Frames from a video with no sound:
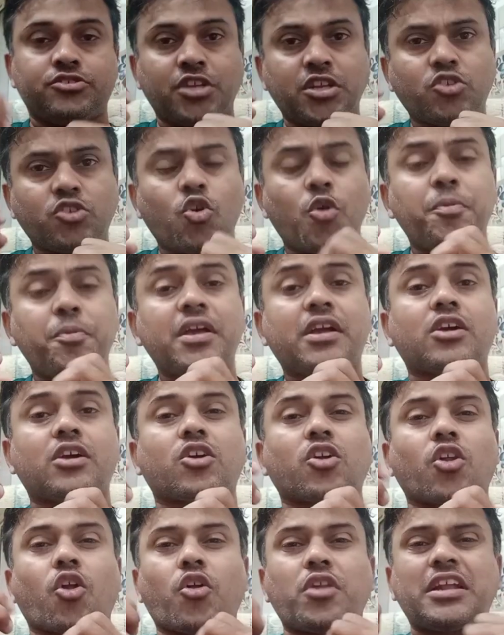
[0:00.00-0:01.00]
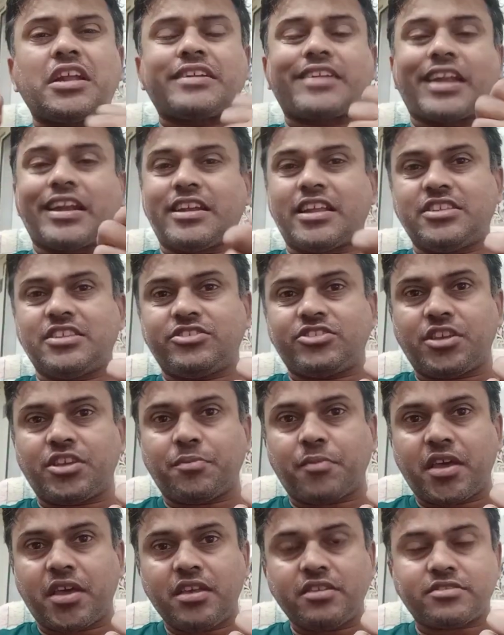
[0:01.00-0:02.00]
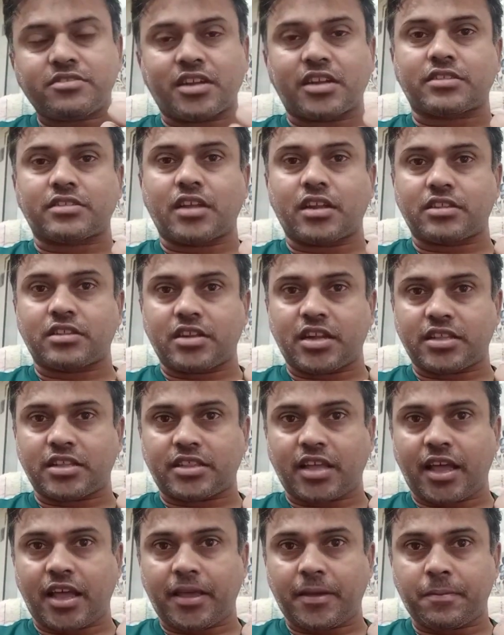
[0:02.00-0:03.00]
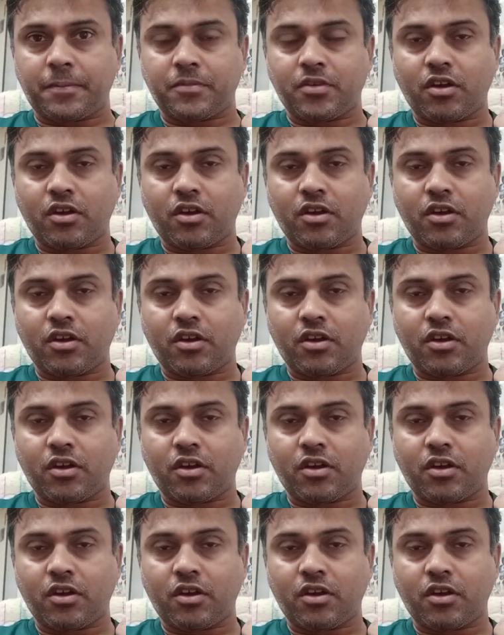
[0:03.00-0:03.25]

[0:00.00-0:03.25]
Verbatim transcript: जिनको भी क्रॉनिक टेंडेंसी में सरदर्द रहता है